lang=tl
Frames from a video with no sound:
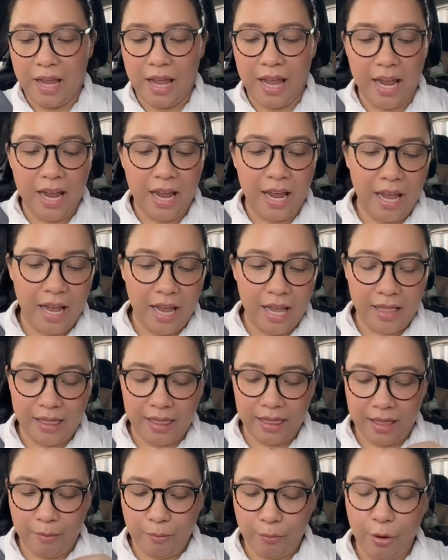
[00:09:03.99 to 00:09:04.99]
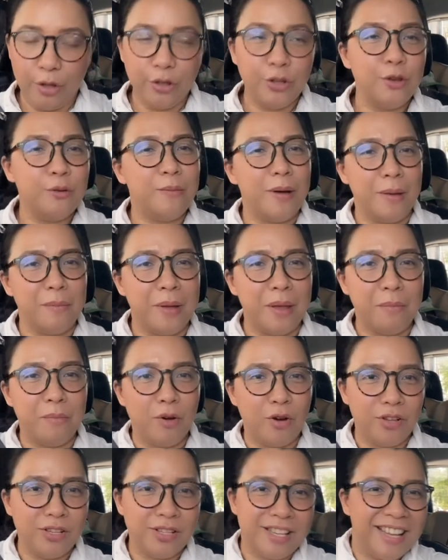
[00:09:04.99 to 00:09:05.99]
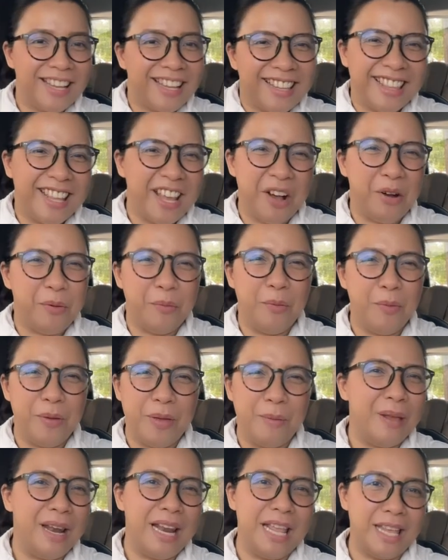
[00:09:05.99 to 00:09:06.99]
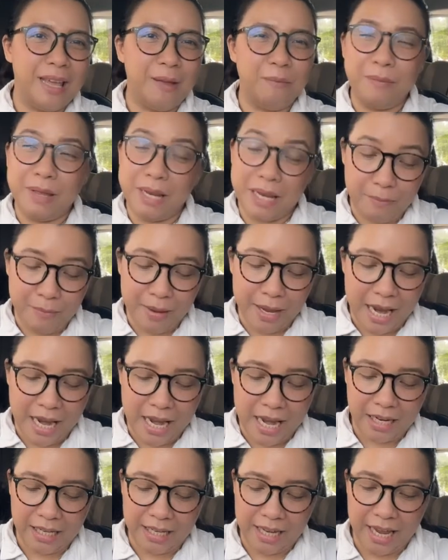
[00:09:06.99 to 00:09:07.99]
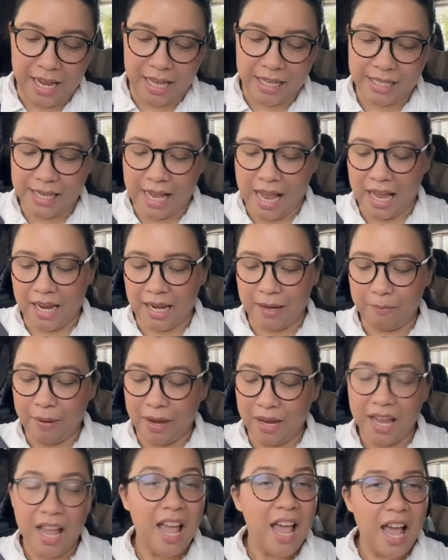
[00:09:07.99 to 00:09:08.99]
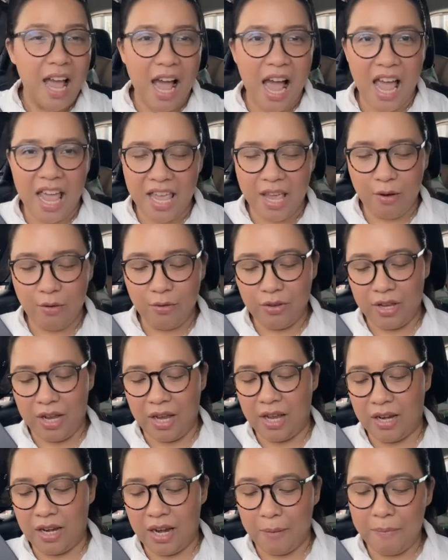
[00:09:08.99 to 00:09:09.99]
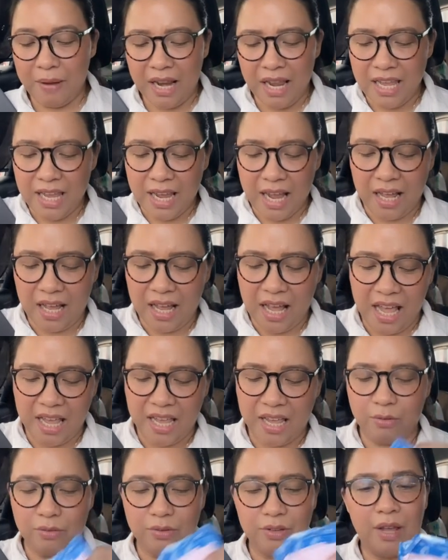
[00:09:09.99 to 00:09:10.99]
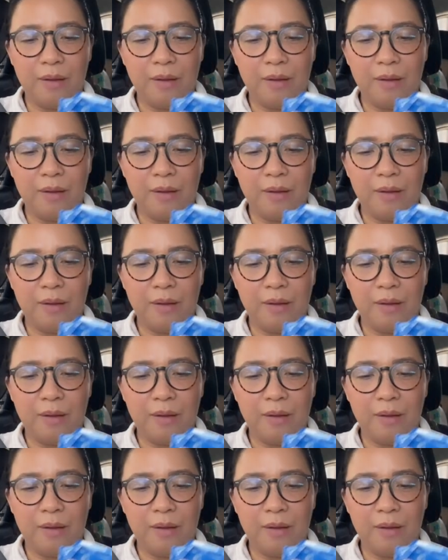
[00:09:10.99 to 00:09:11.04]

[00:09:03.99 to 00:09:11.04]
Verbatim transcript: and brought you by my boss hindi ako bumibili niyan binibigay lang niya yan sa akin pag ayaw niya nabili niya ayaw